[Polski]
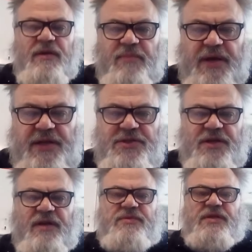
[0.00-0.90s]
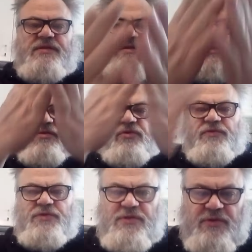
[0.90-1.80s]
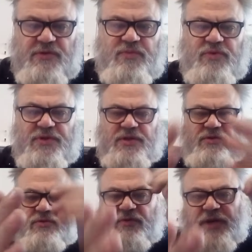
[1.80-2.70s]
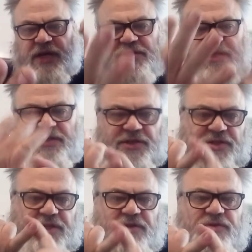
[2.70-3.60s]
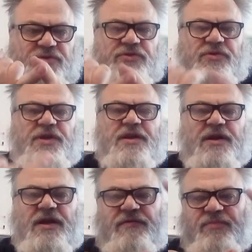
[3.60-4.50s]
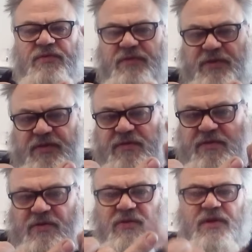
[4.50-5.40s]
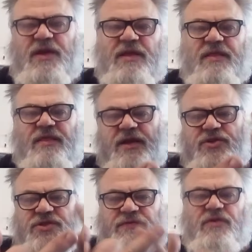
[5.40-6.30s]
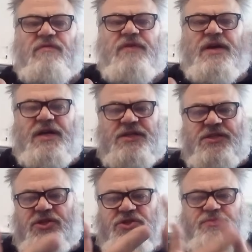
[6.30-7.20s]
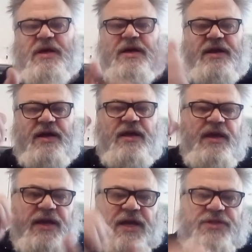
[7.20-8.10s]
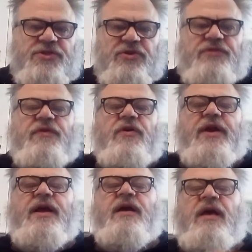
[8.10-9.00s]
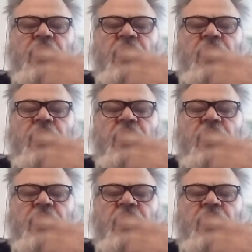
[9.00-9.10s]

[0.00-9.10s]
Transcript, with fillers: będzie nam zasysał to wszystko z budynku. Każda nieszczelność okienka w piwnicy, okienna, drzwiowa, każda szpara, każdy otworek